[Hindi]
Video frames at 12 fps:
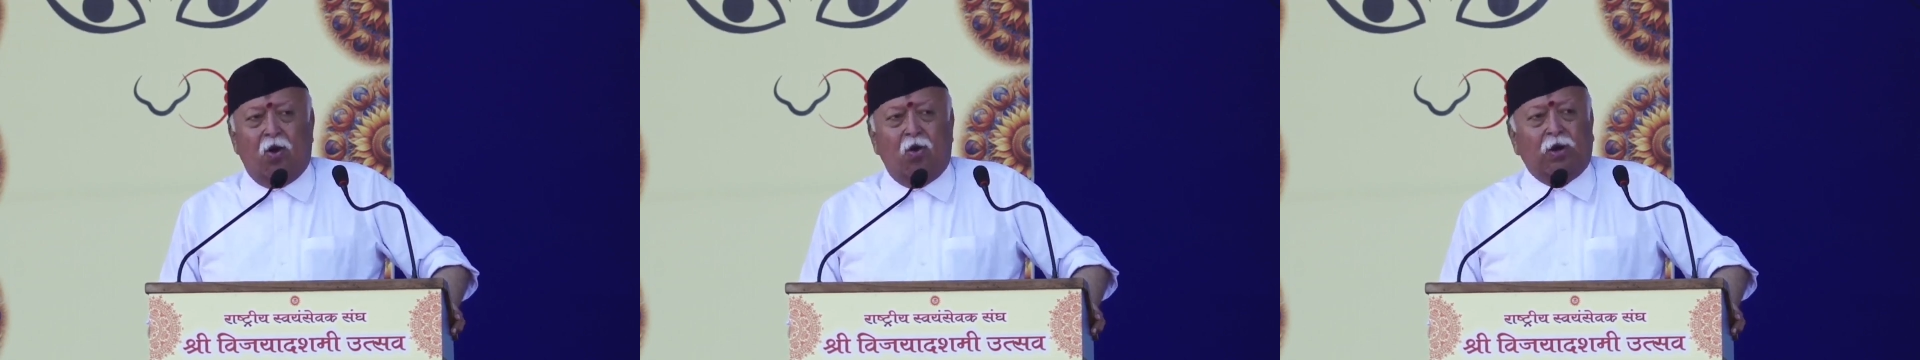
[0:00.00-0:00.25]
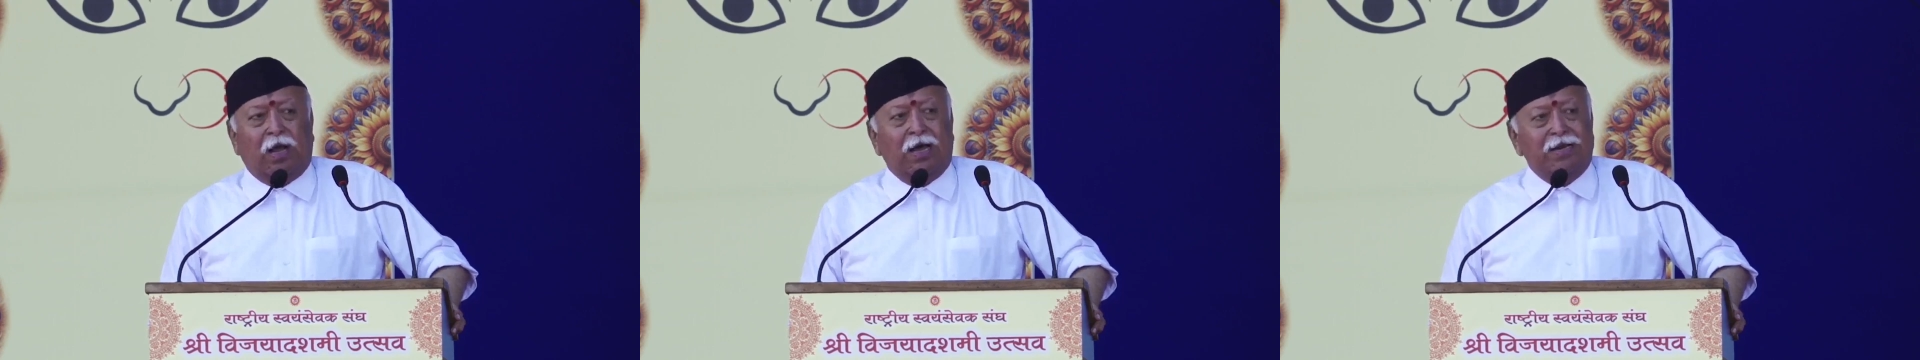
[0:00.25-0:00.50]

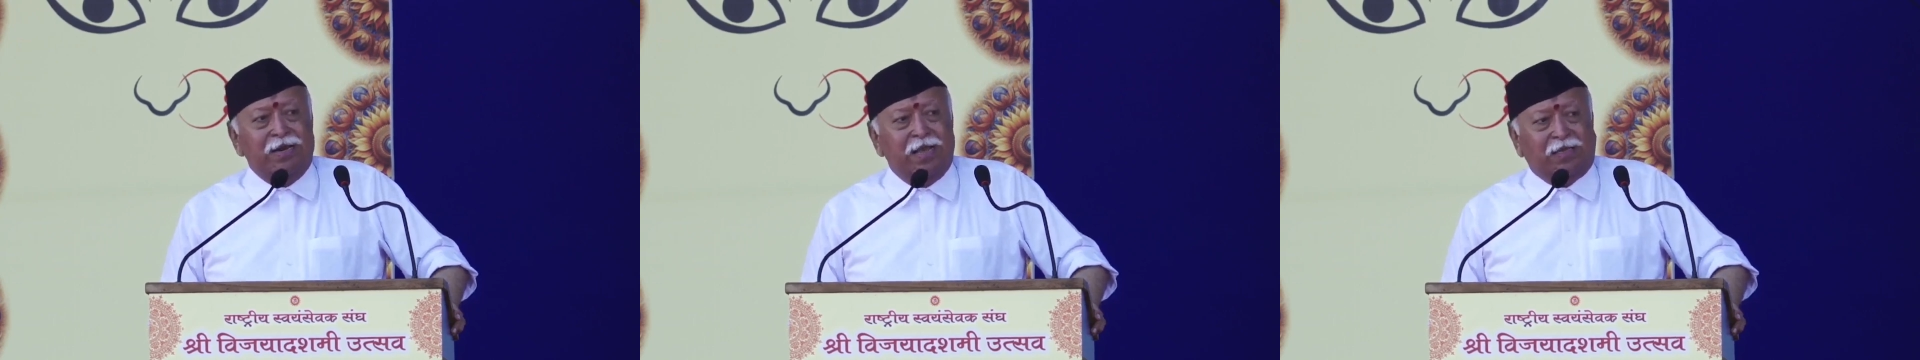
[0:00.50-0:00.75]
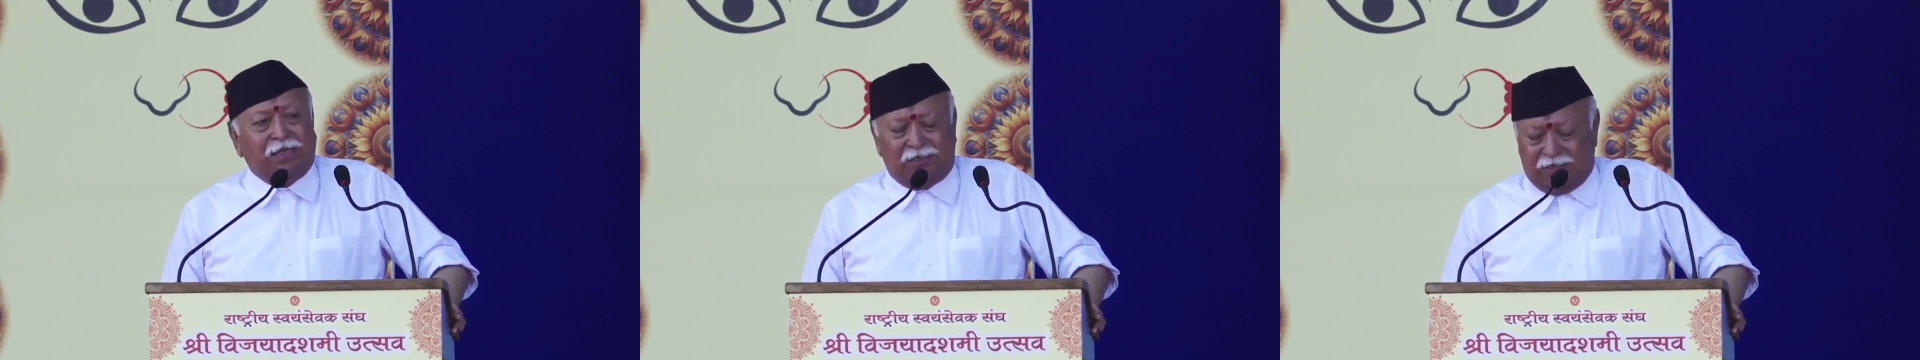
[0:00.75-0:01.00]
और अन्य
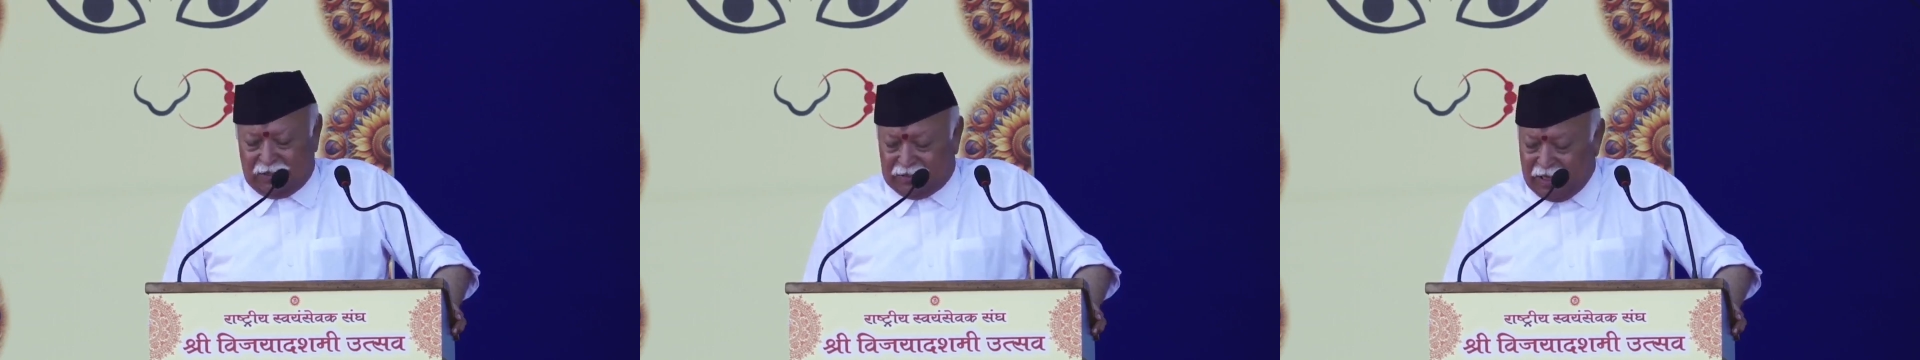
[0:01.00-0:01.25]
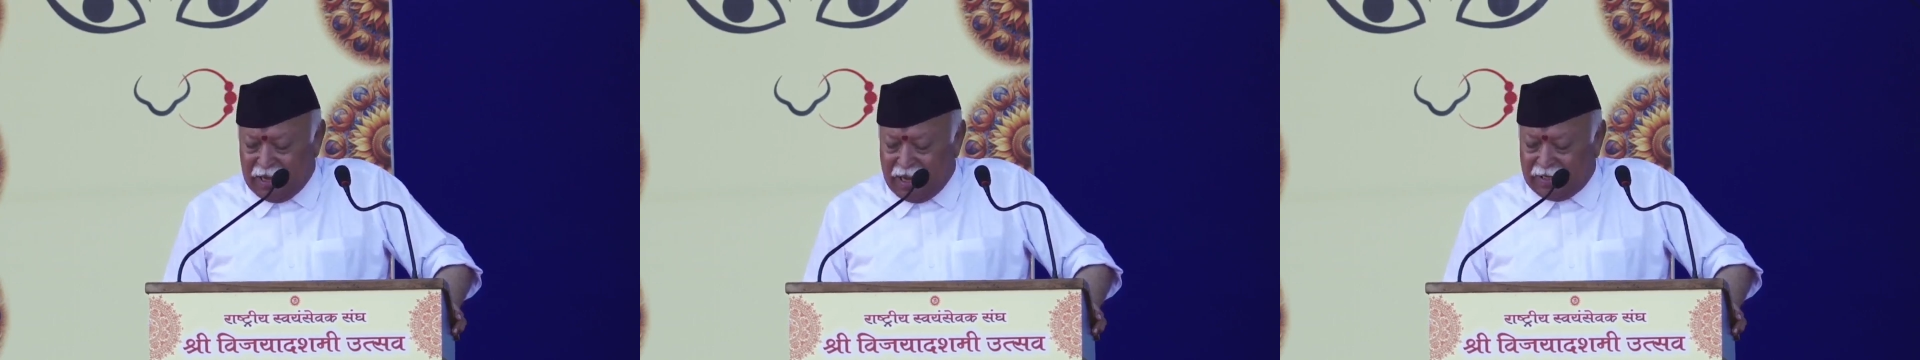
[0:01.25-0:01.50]
किसी
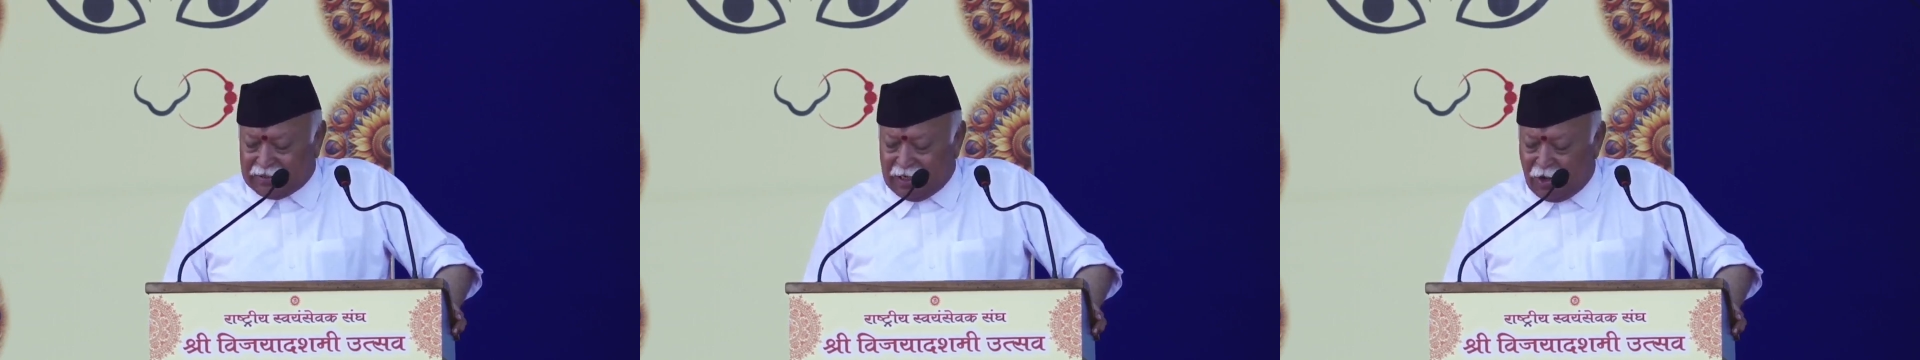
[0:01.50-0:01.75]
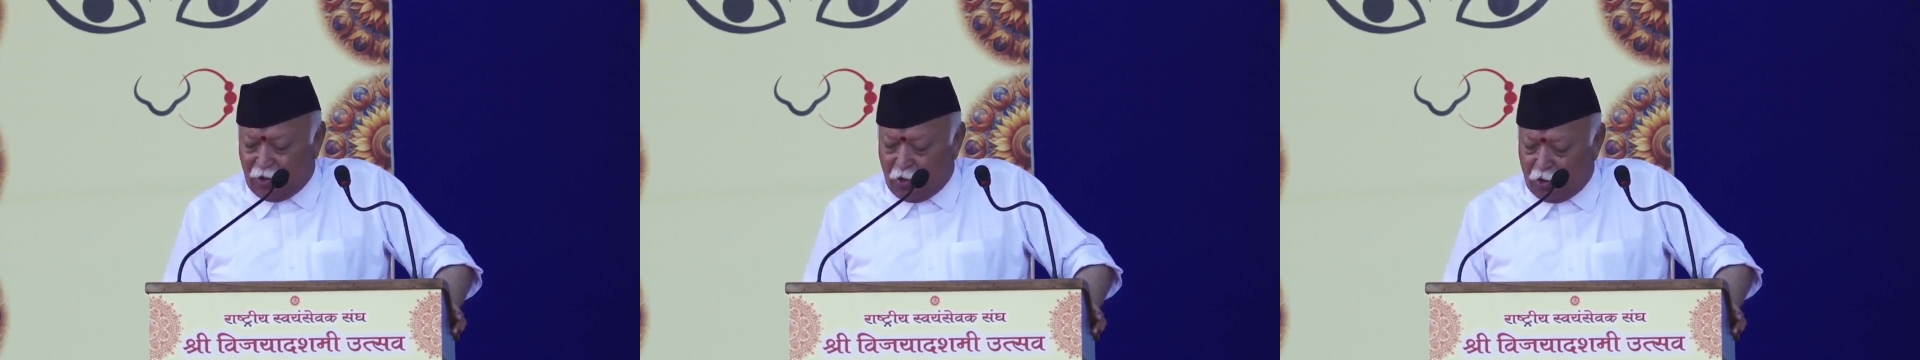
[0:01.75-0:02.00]
से ऐसा
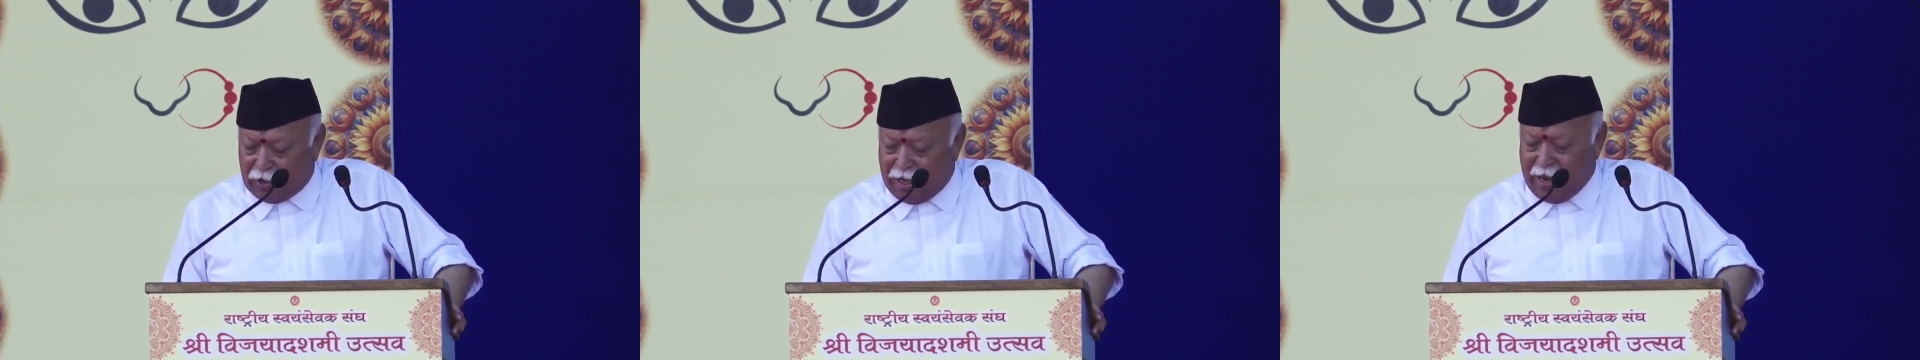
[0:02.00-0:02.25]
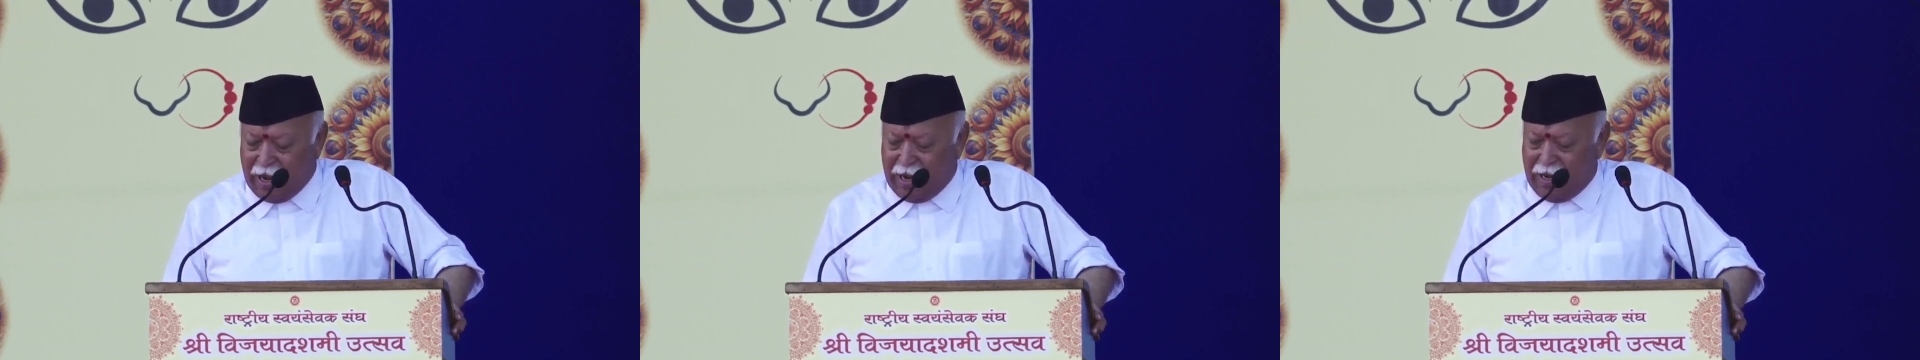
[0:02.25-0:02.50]
हो
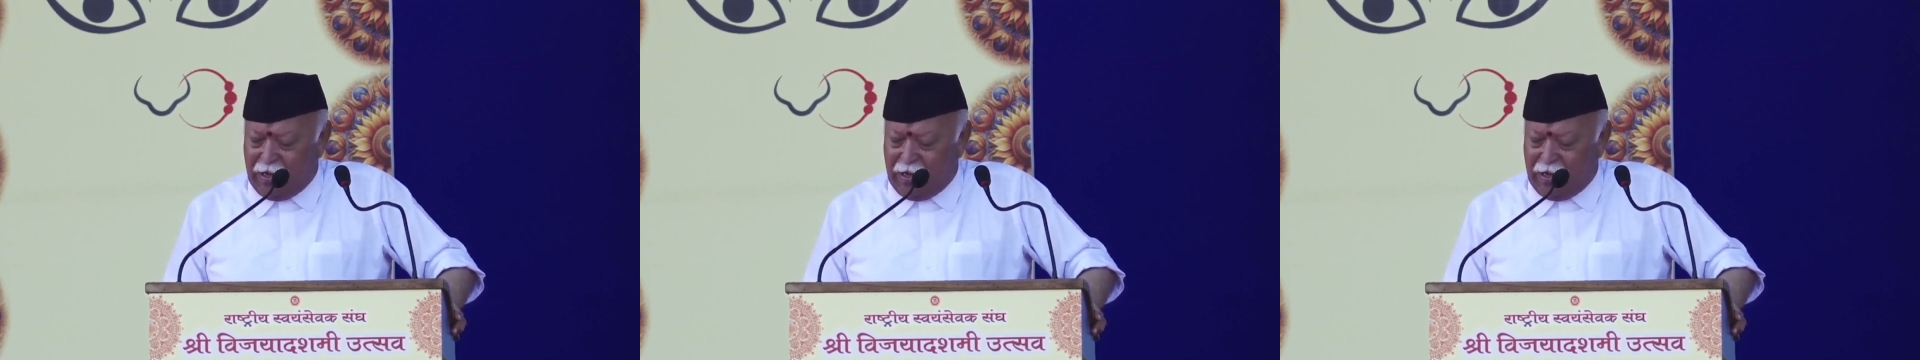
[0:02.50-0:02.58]
गया